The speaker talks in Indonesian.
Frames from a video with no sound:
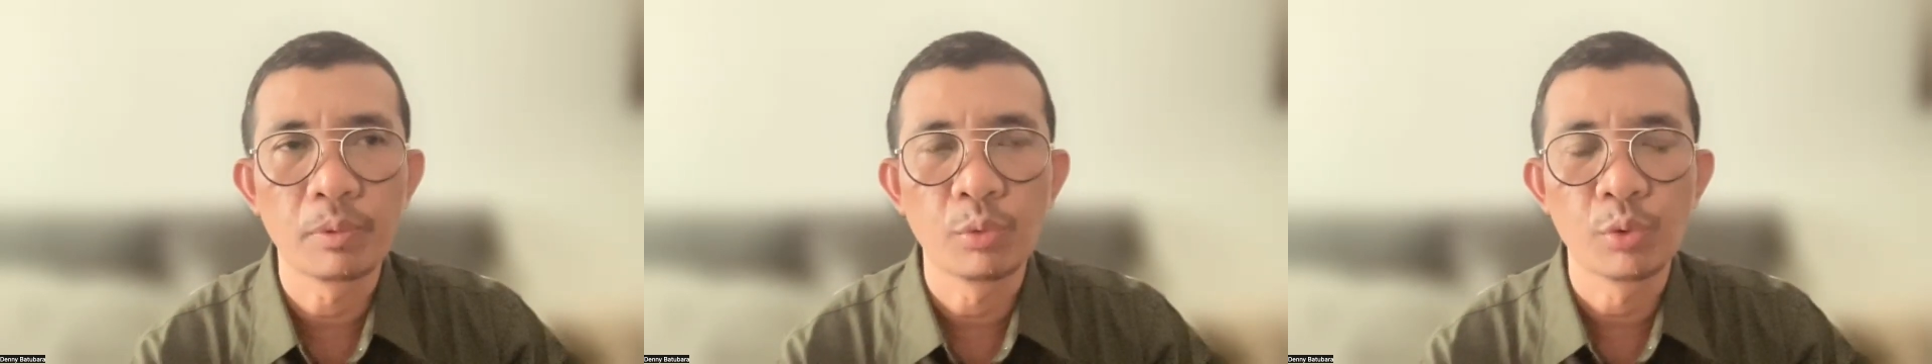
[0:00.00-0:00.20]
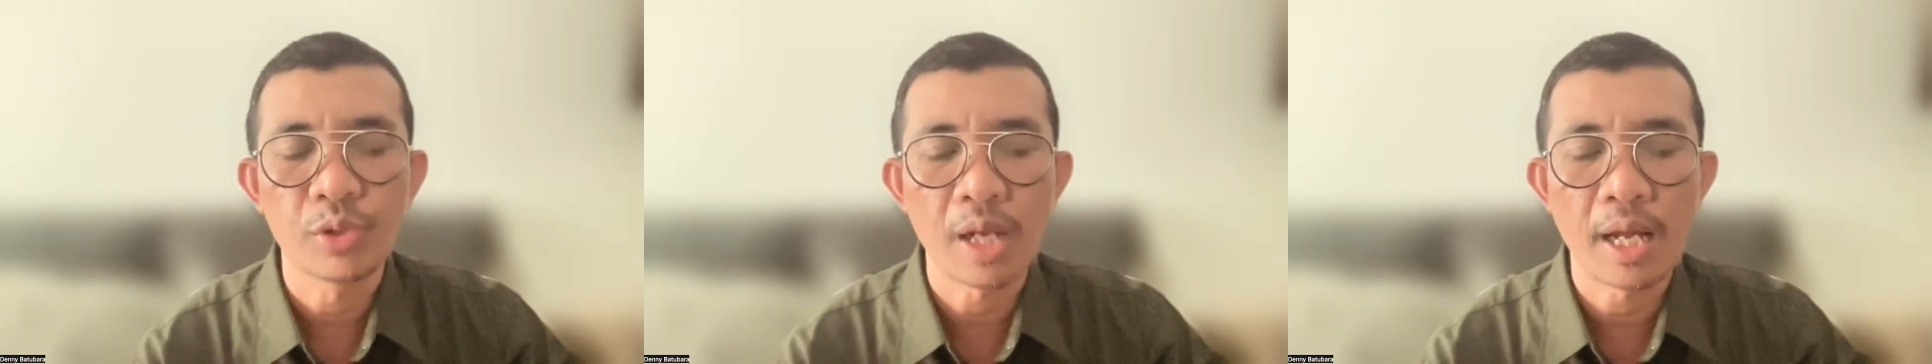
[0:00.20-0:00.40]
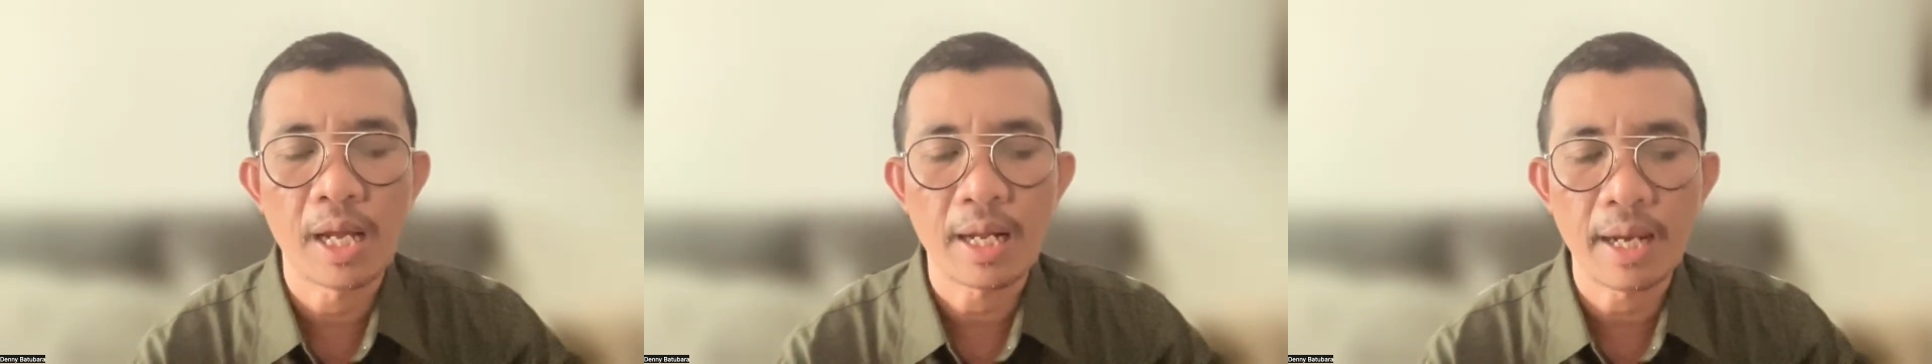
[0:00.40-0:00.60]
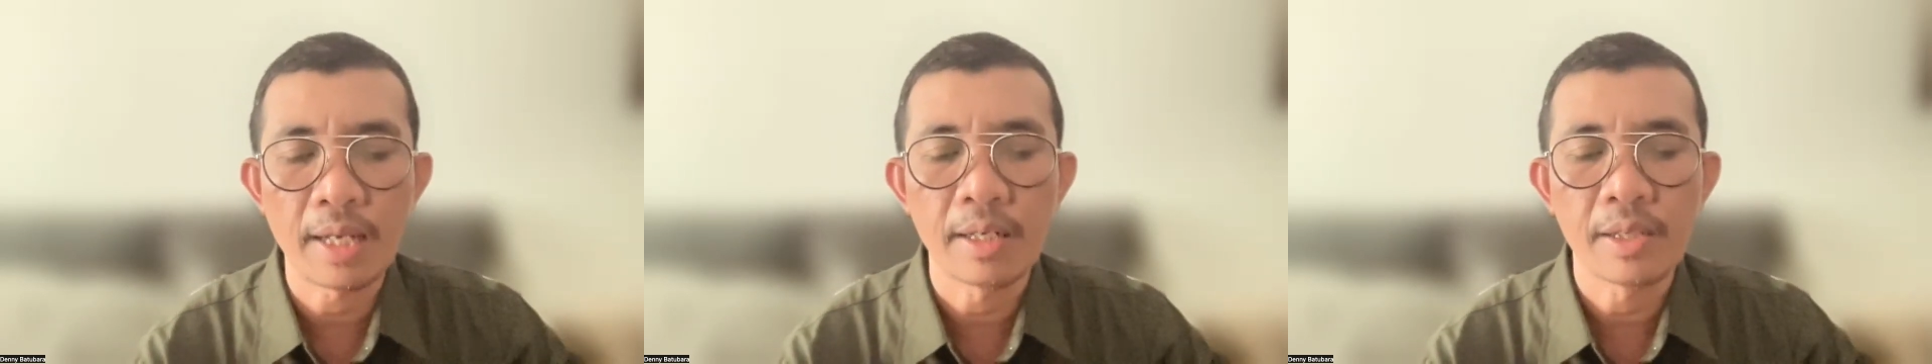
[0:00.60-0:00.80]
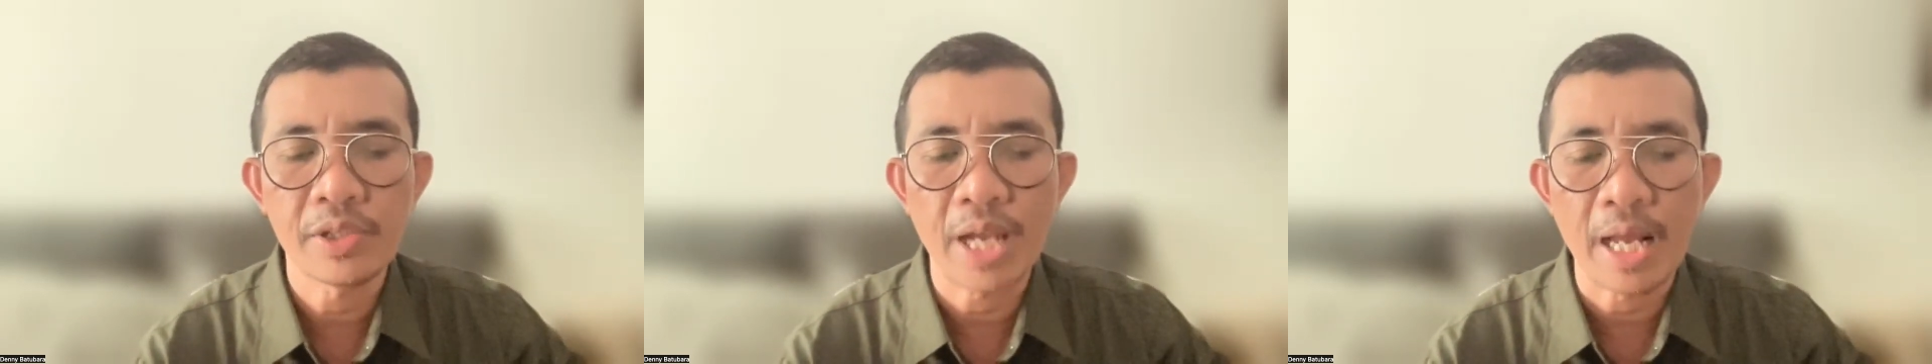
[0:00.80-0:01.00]

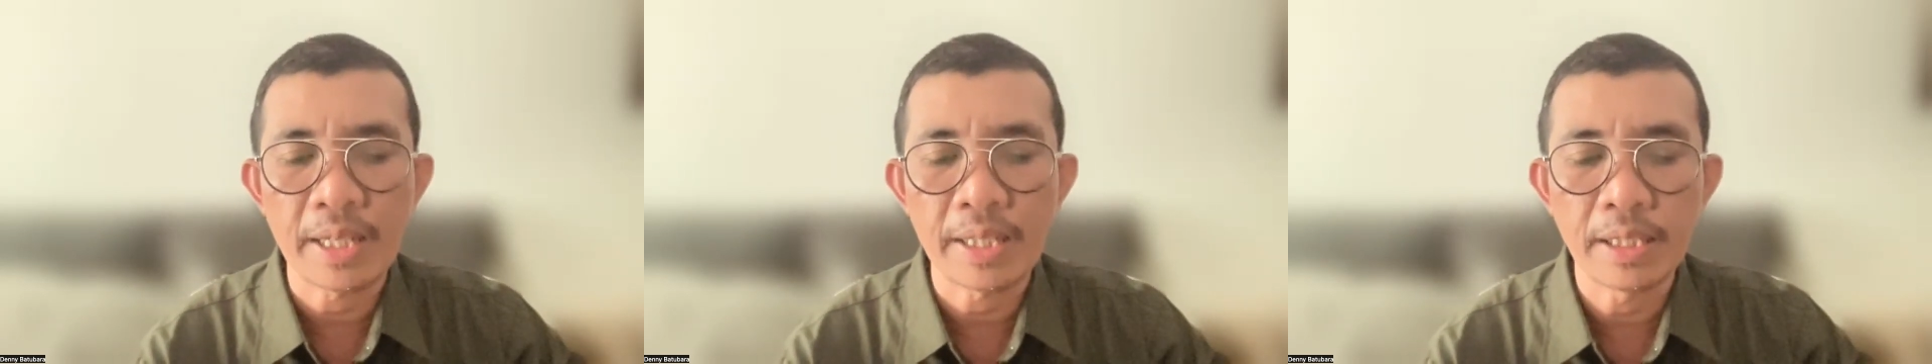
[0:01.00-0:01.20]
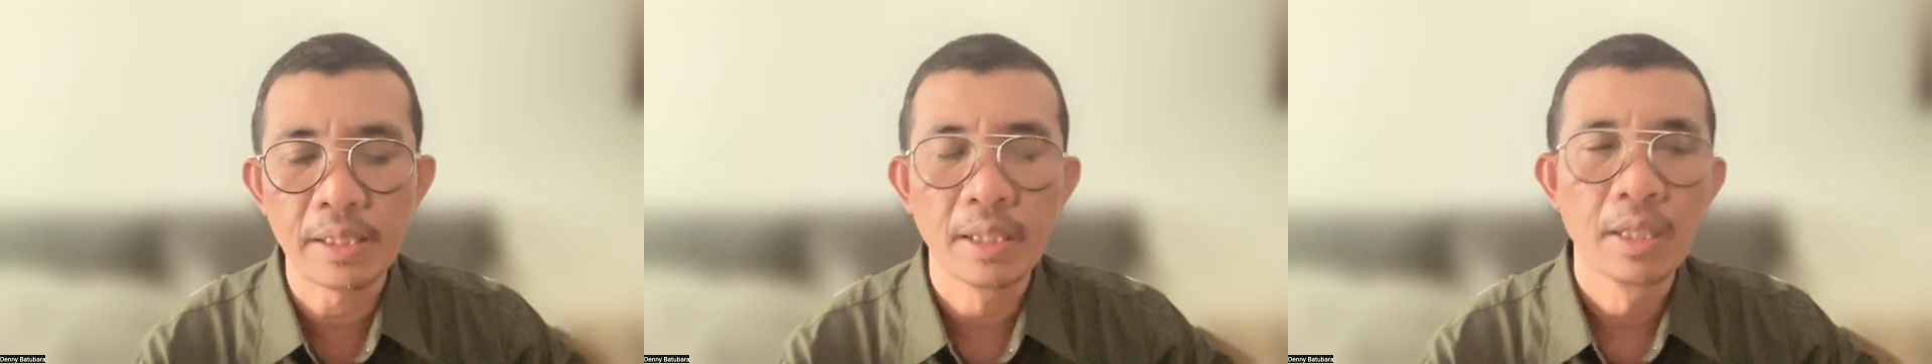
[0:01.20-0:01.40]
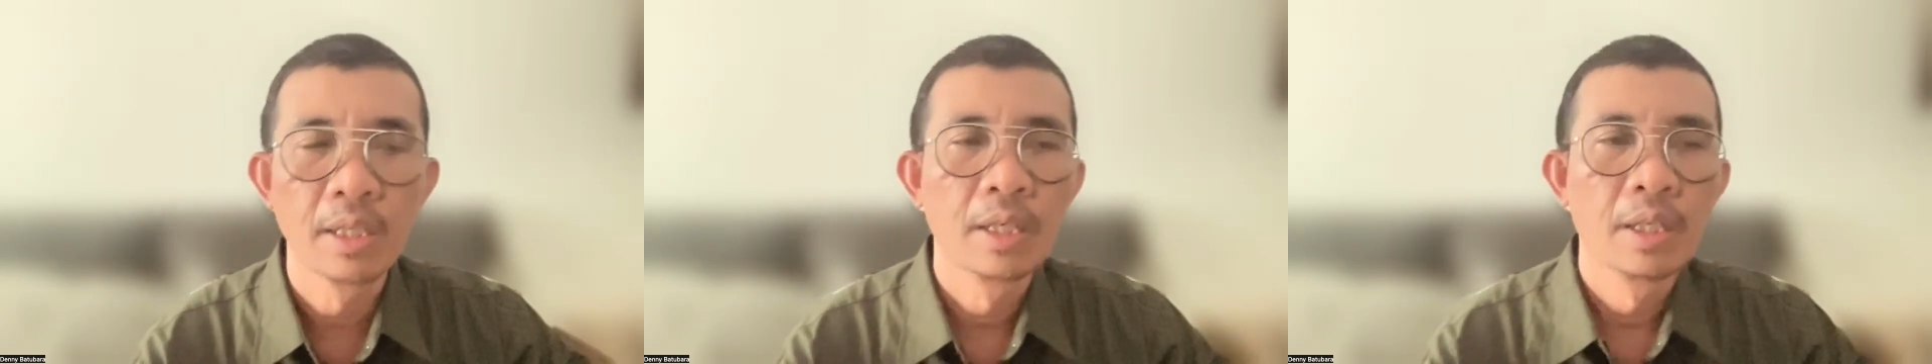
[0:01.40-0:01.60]
usahakan cari